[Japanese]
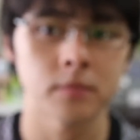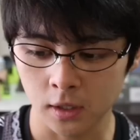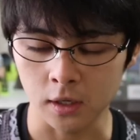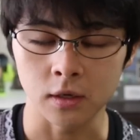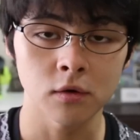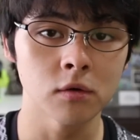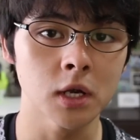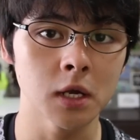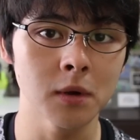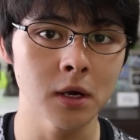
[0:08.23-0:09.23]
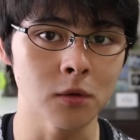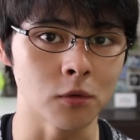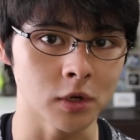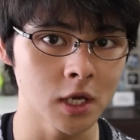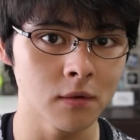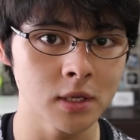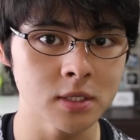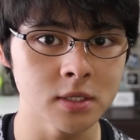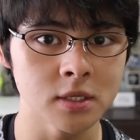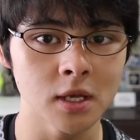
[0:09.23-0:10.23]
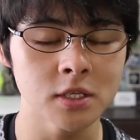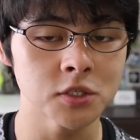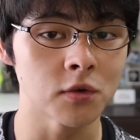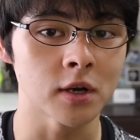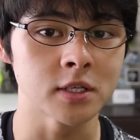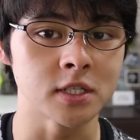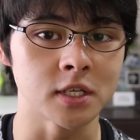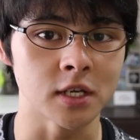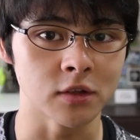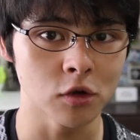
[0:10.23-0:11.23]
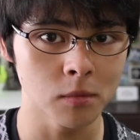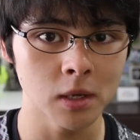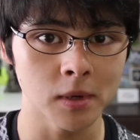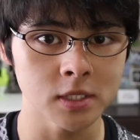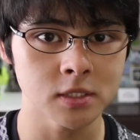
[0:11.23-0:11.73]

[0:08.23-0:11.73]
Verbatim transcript: はい今回はこの K1 について紹介していきたいと思いま